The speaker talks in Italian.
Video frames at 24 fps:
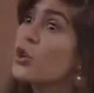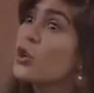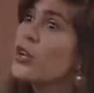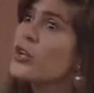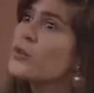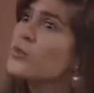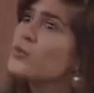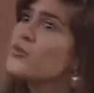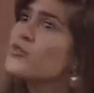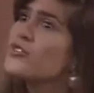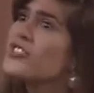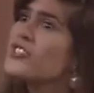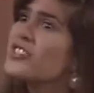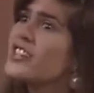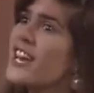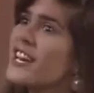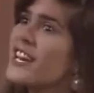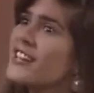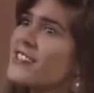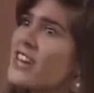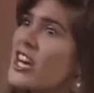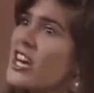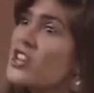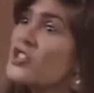Io non l'ho
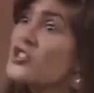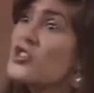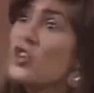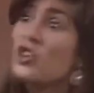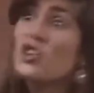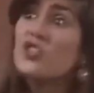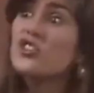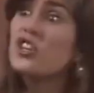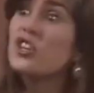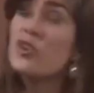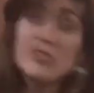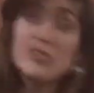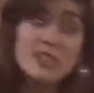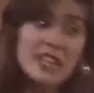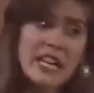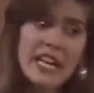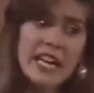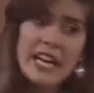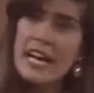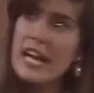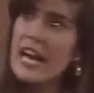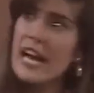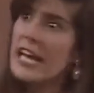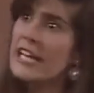denunciato, non l'ho
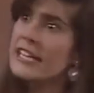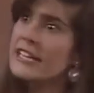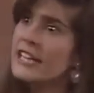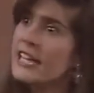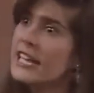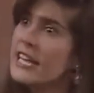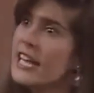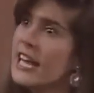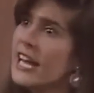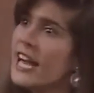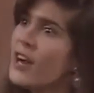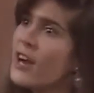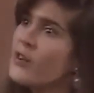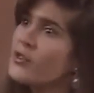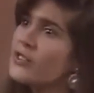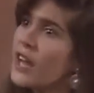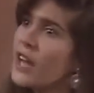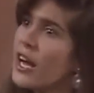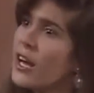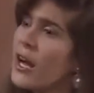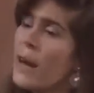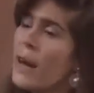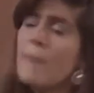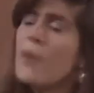consegnato nelle mani dei
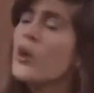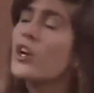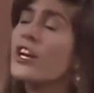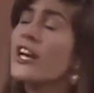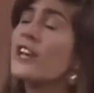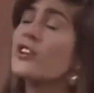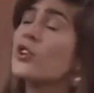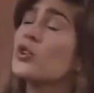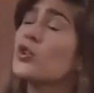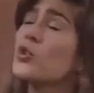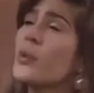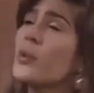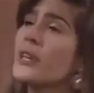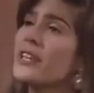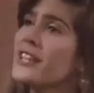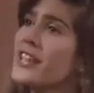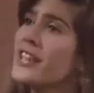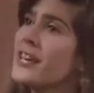guerriglieri solo perché non ne ho